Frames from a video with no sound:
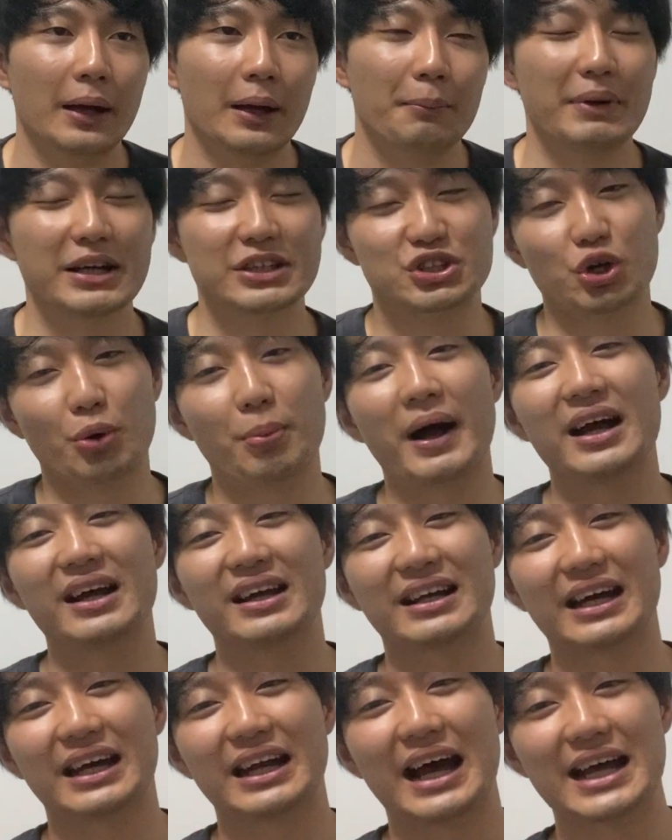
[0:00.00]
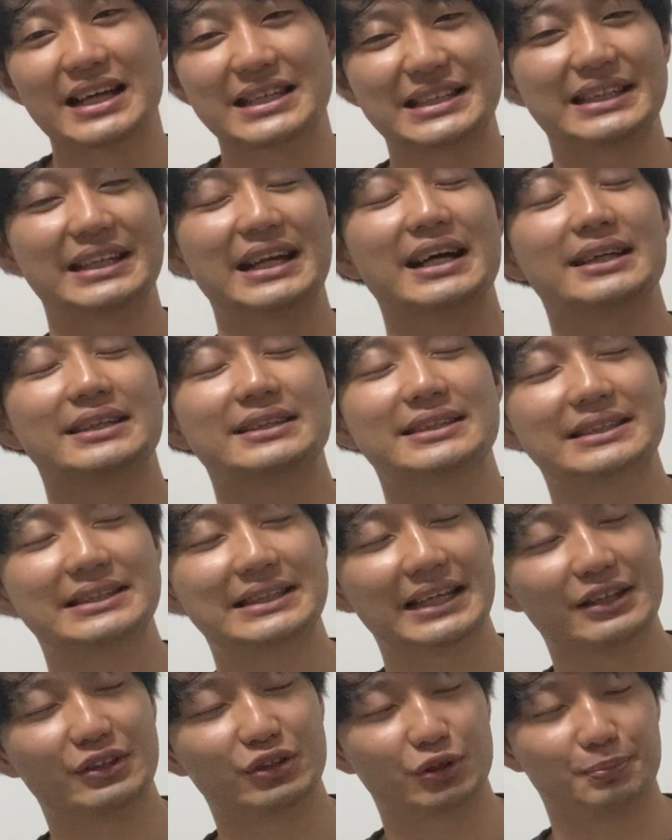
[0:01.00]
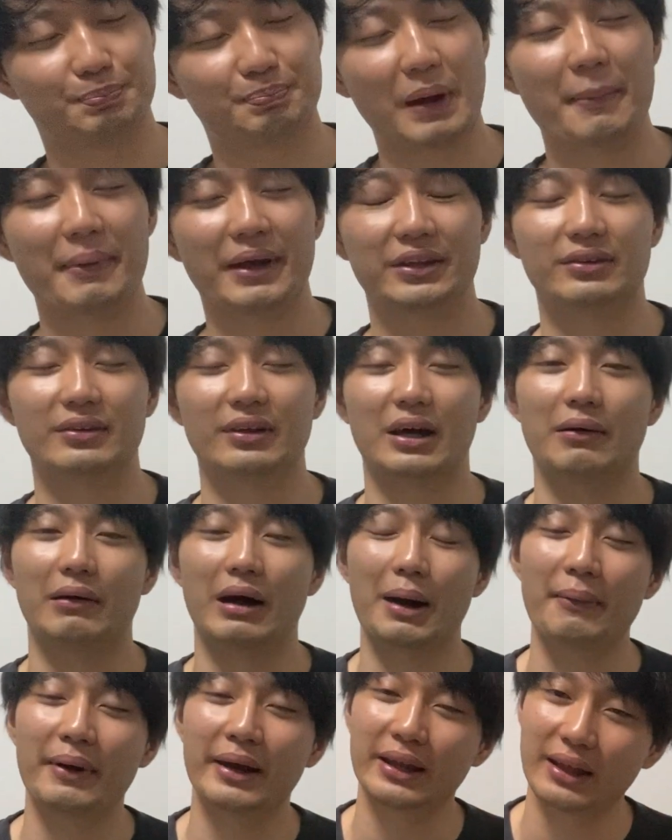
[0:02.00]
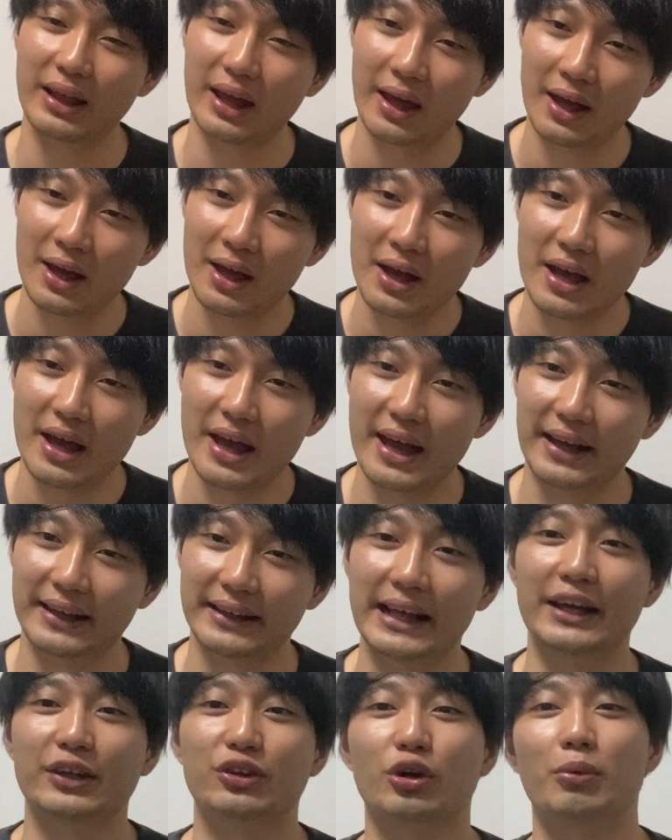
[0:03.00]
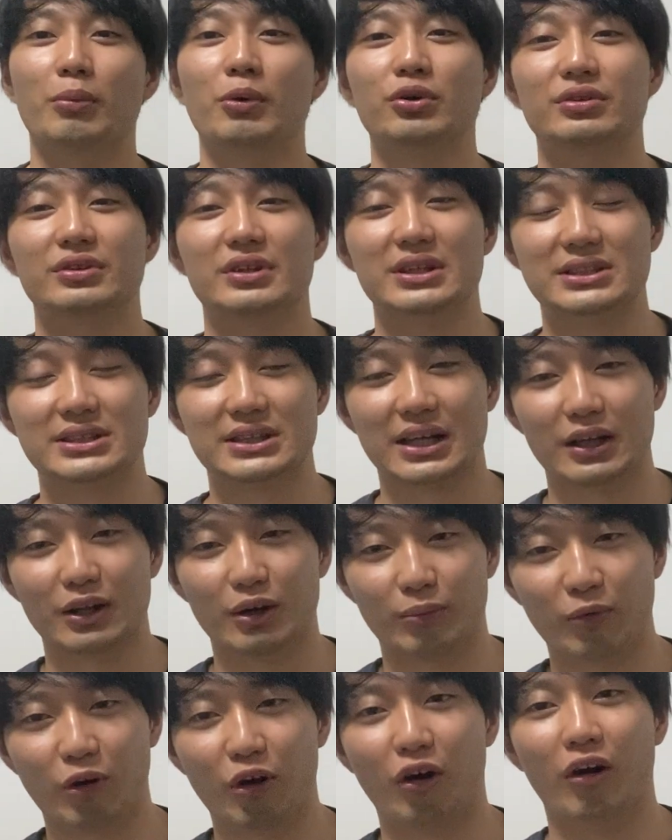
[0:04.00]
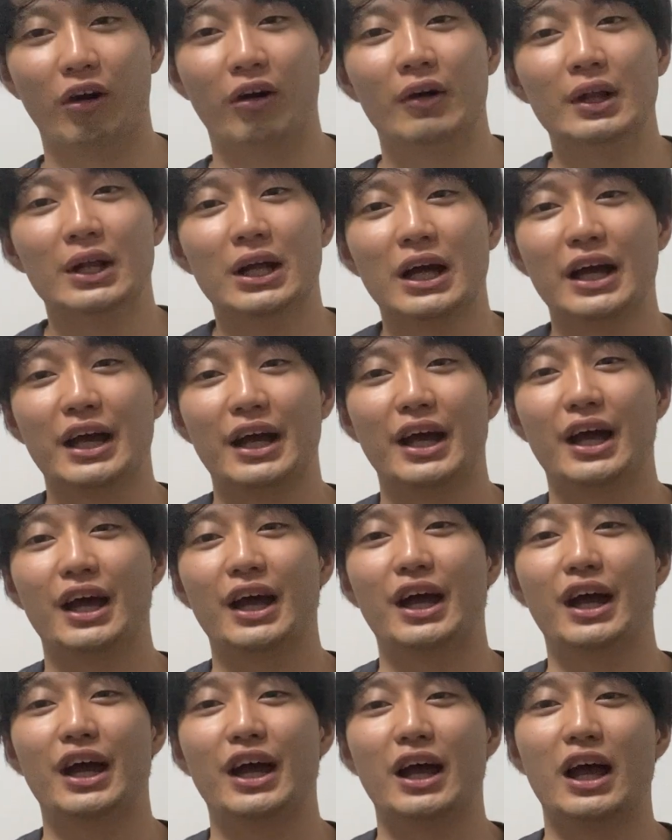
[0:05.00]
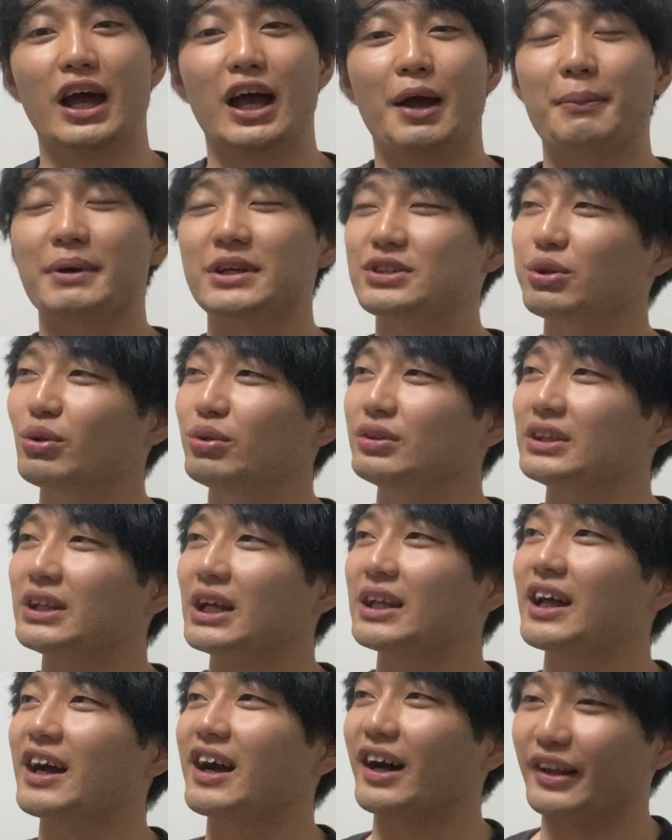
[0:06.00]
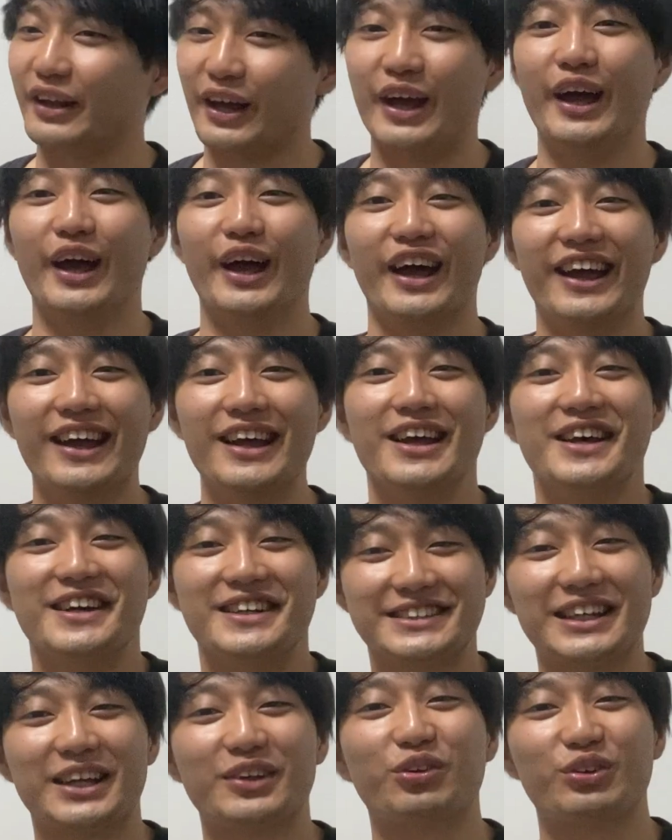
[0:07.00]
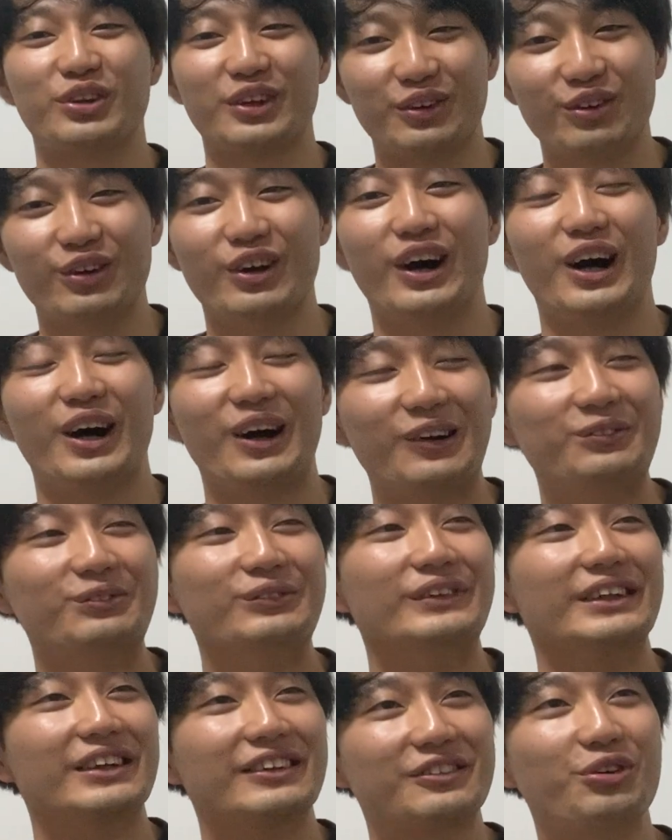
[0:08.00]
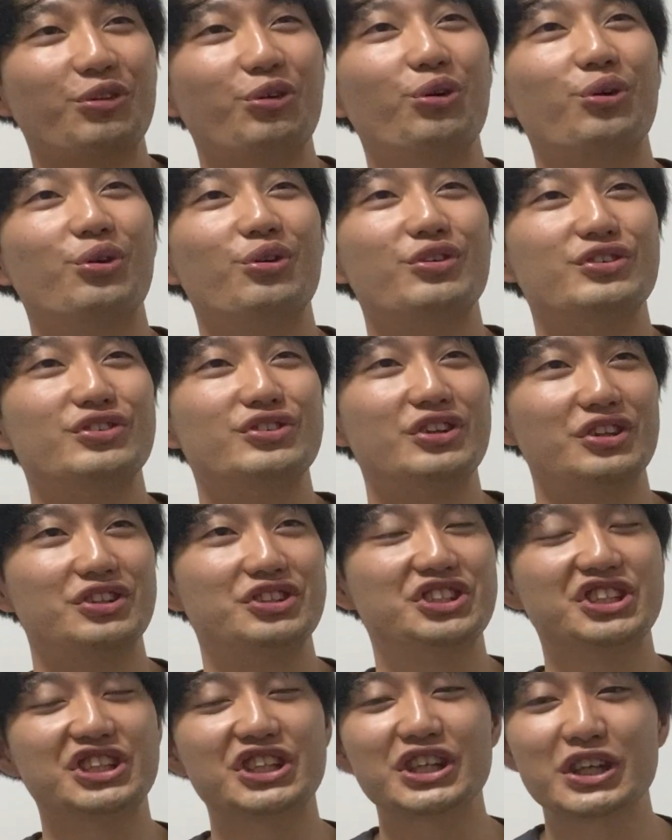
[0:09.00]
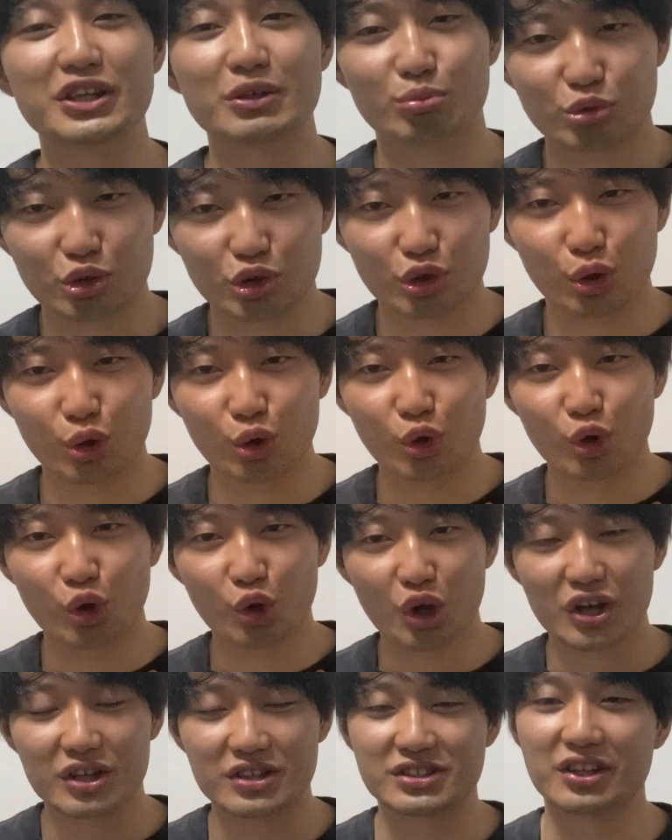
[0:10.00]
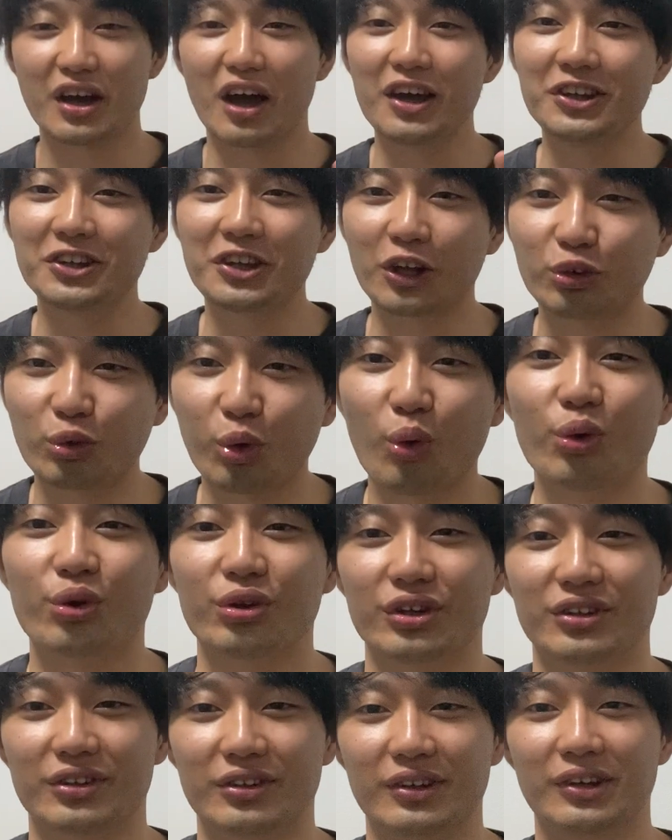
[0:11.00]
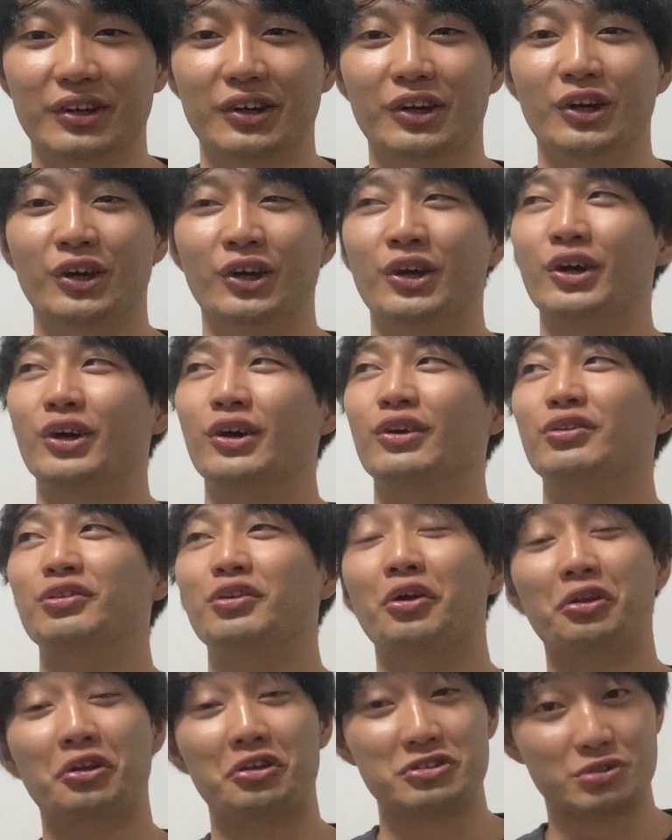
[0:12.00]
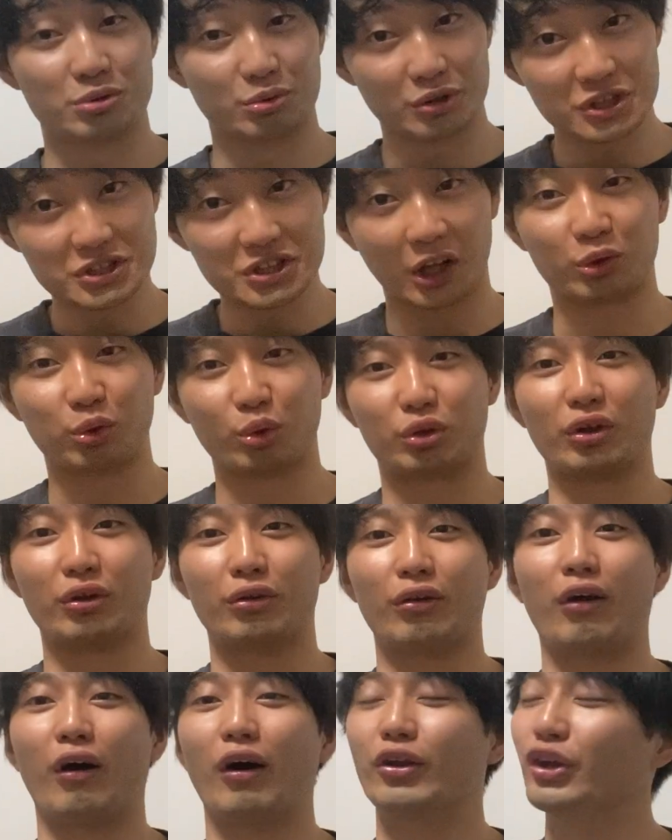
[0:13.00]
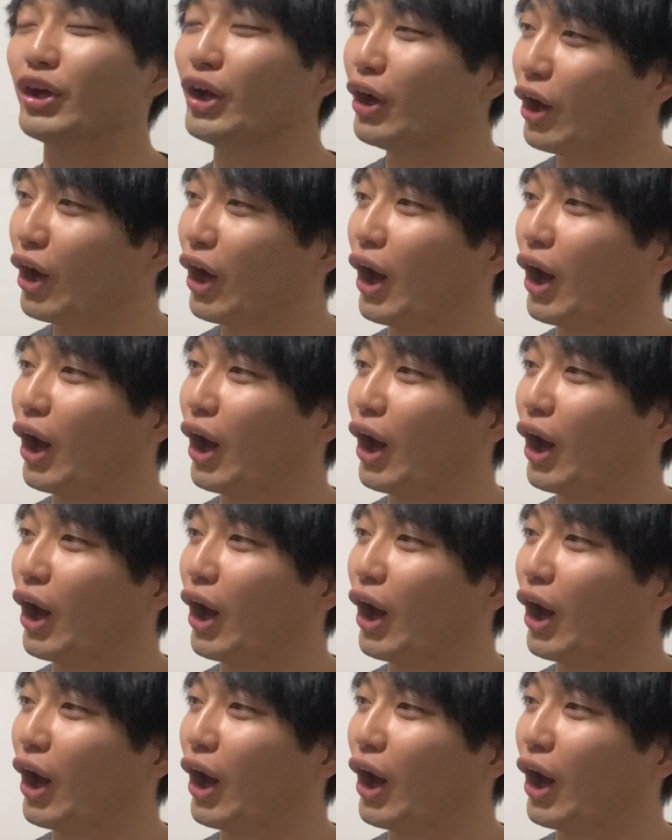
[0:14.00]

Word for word: まあ、序盤から走らせる場面とかはあまりね、えー、ないと思うんですけども、えー、まあ、そんな中でサトテルが盗塁して、チーム、最多盗塁なんですよね、サトテルがね。